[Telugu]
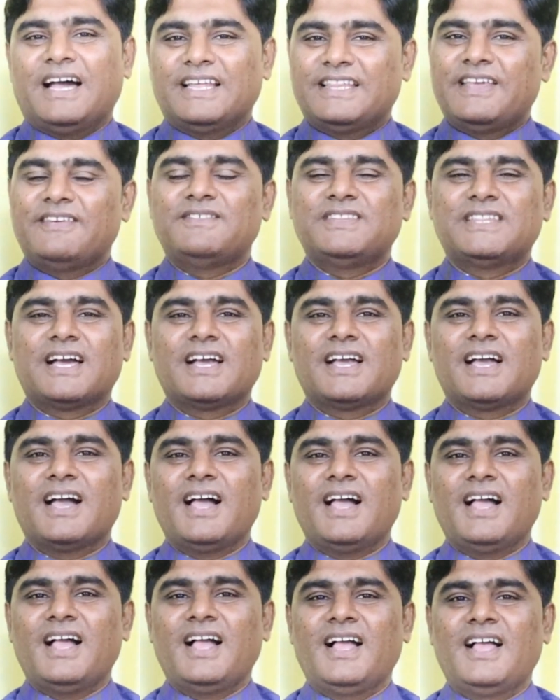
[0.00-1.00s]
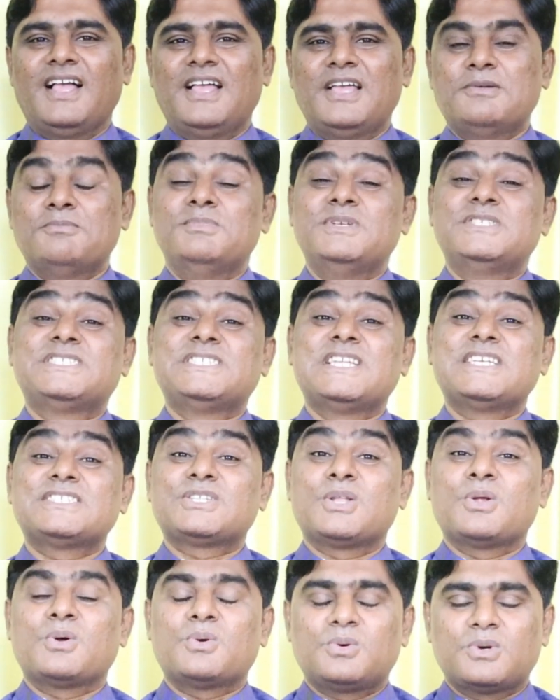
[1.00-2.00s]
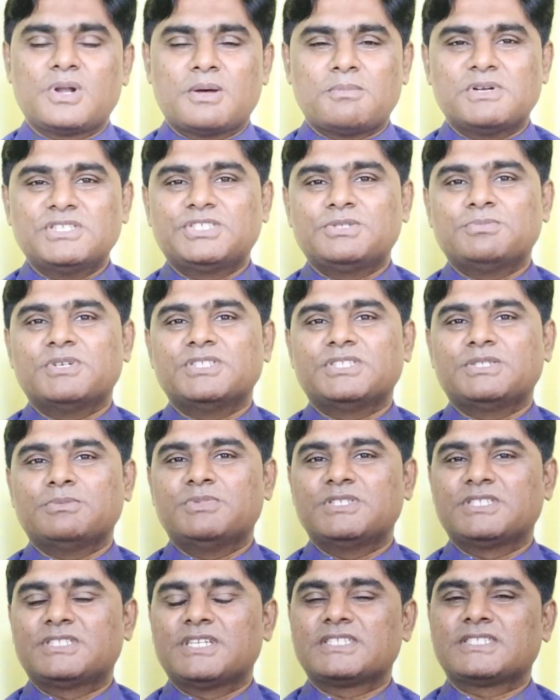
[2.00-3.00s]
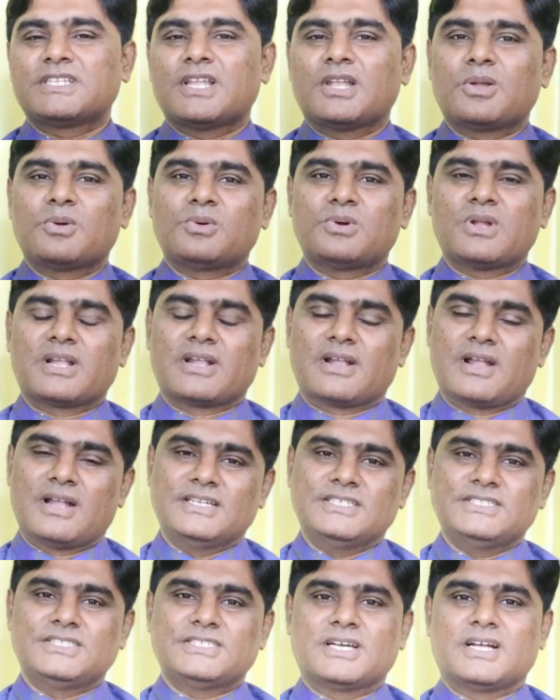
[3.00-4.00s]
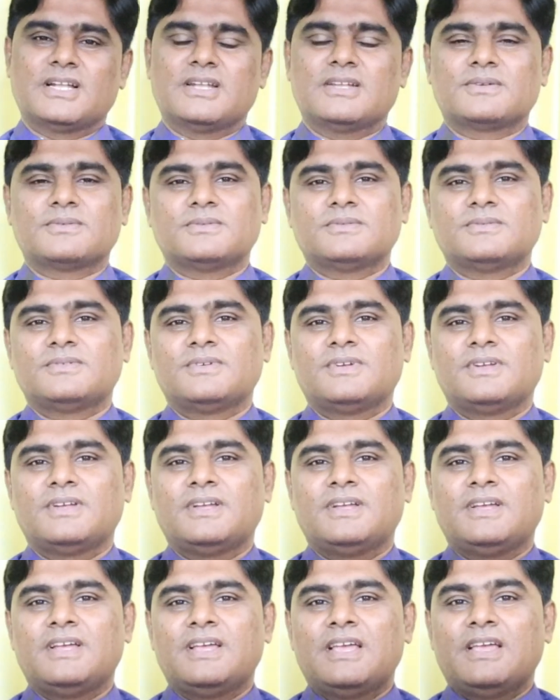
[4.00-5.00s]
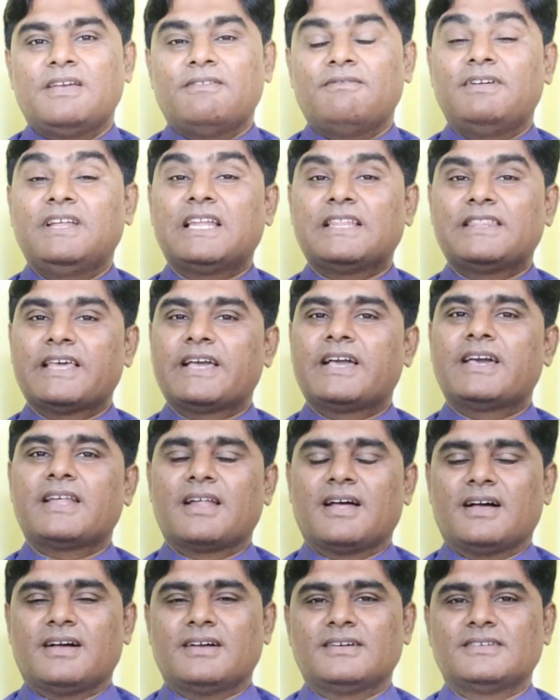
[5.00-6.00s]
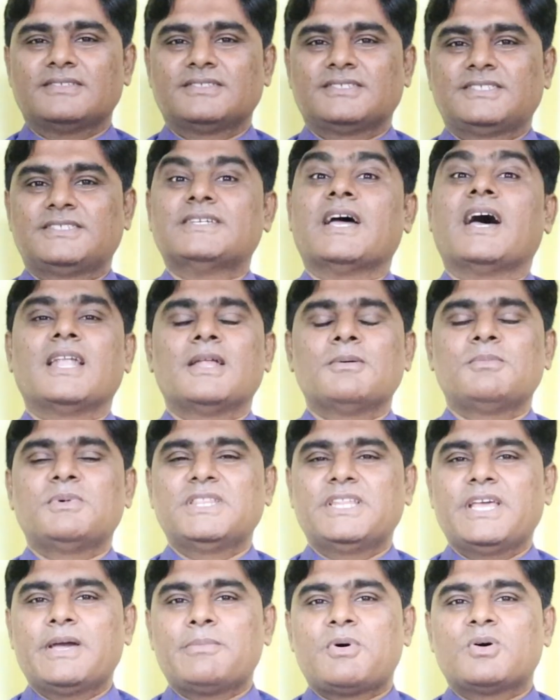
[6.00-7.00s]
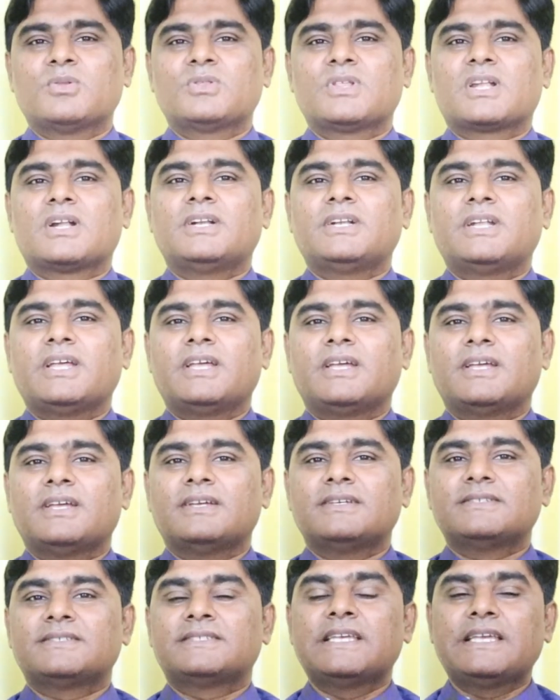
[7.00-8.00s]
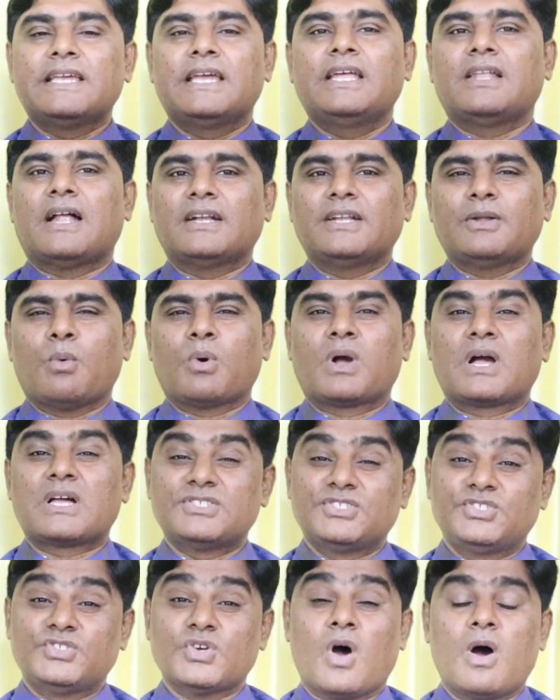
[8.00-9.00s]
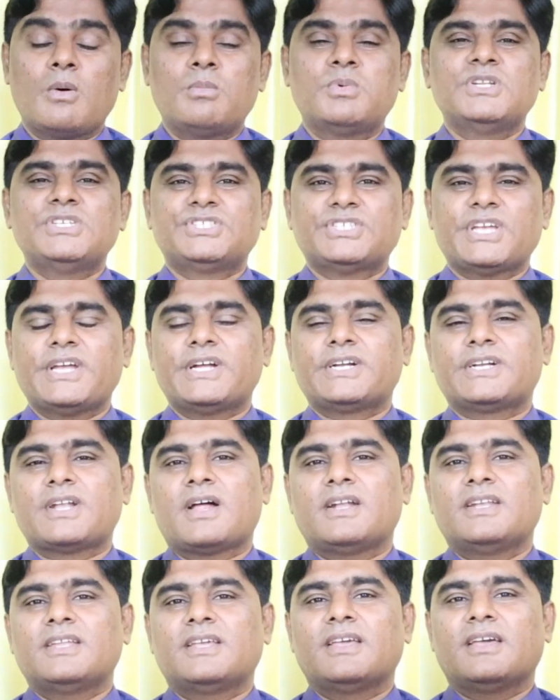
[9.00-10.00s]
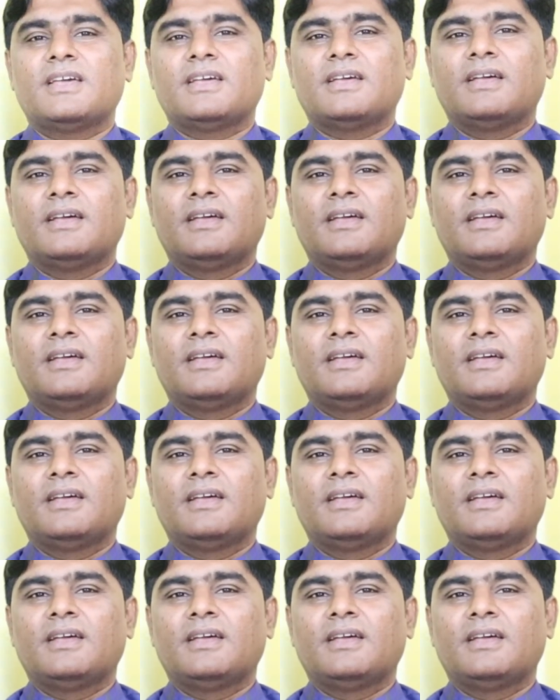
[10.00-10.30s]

అదేవిధంగా బిజినెస్లో కూడా మంచి మంచి బిజినెస్లలో కూడా రాణించగలరు వీళ్ళ దగ్గర చాలామంది ఏమవుతారంటే సింగిల్ అంటే ఒక్క జాబ్ని చేయడానికే